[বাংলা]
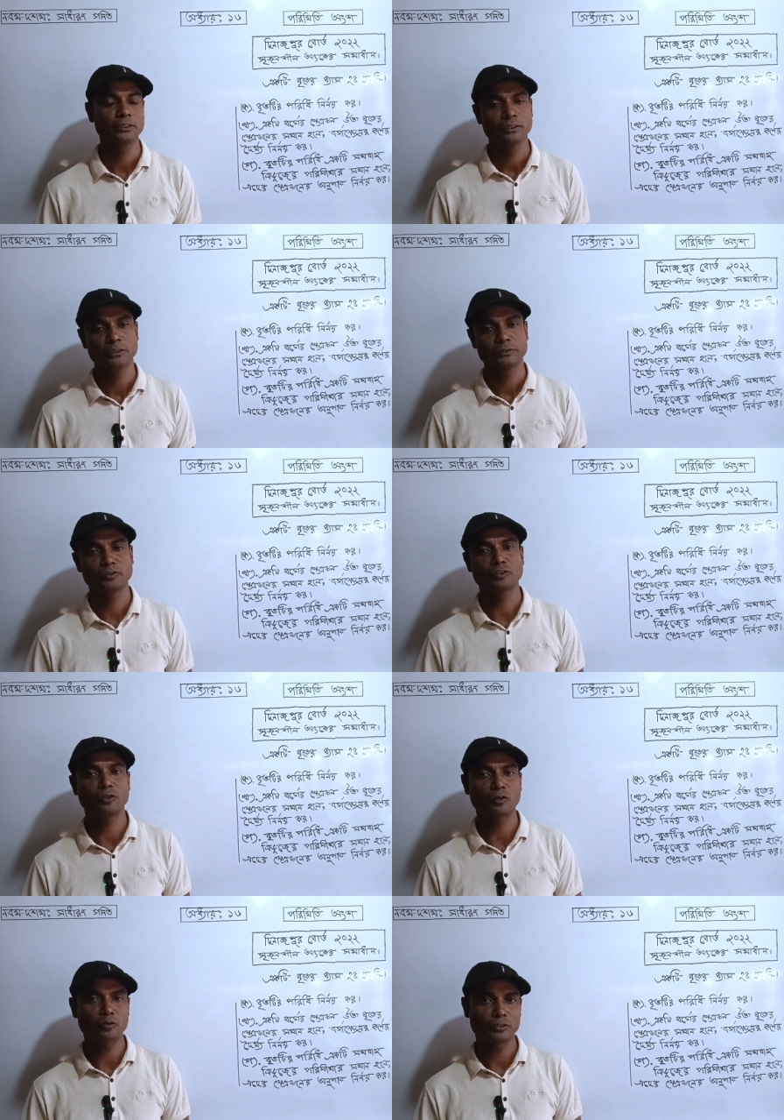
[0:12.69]
সৃজনশীল
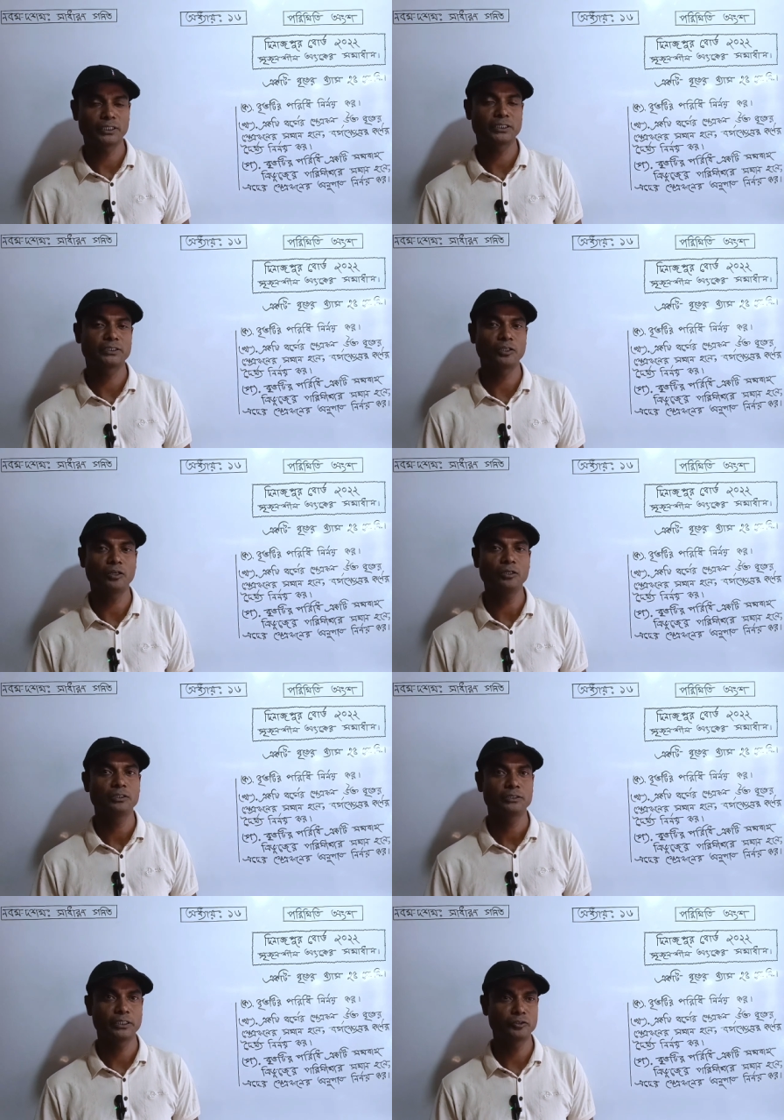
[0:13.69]
অঙ্কটি এসেছিল
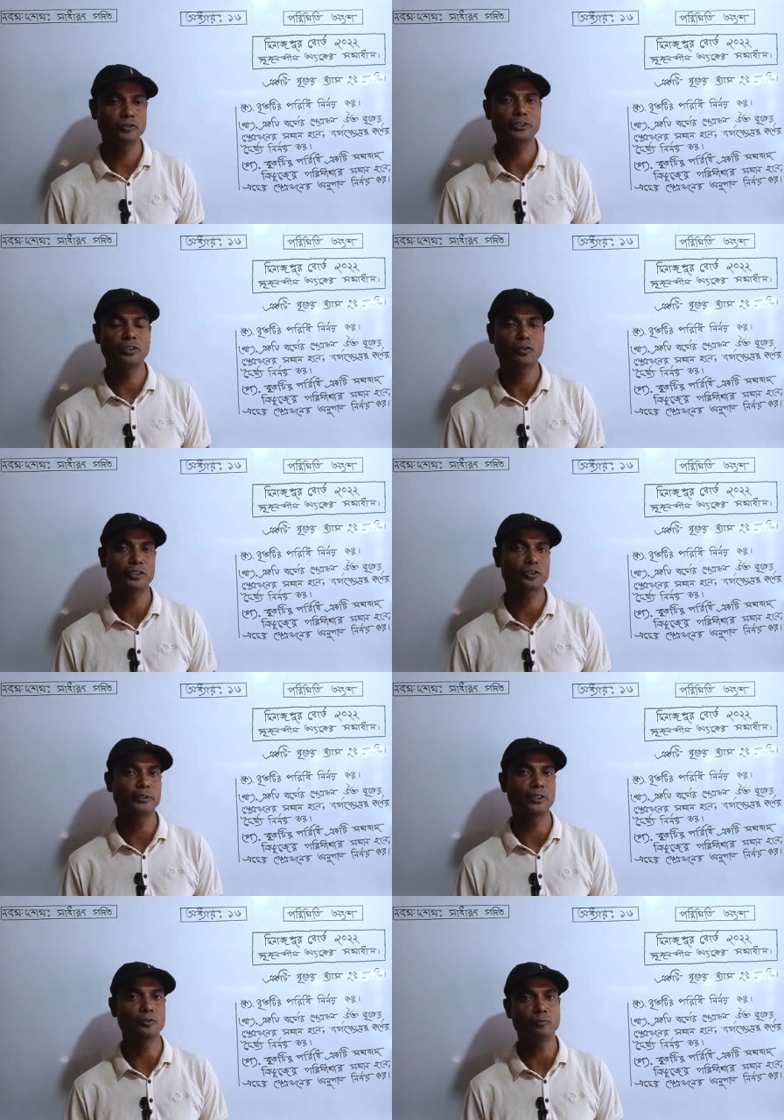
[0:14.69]
সেই সৃজনশীল অঙ্কের সমাধান
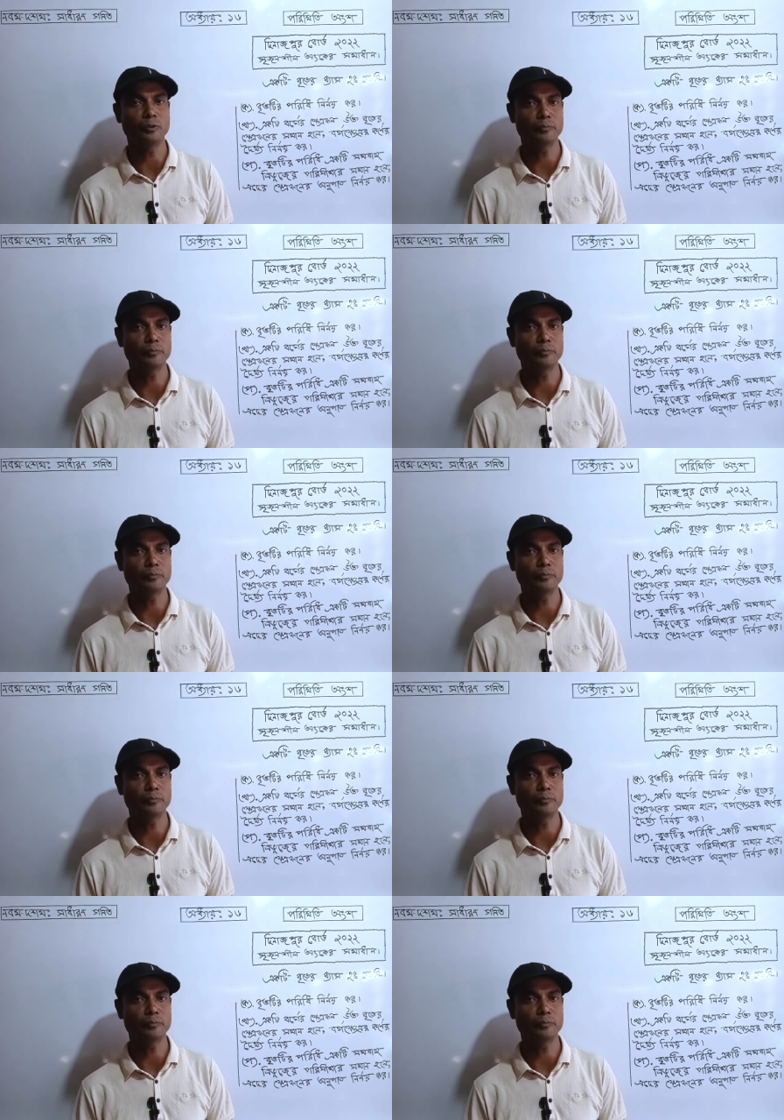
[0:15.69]
করব আমরা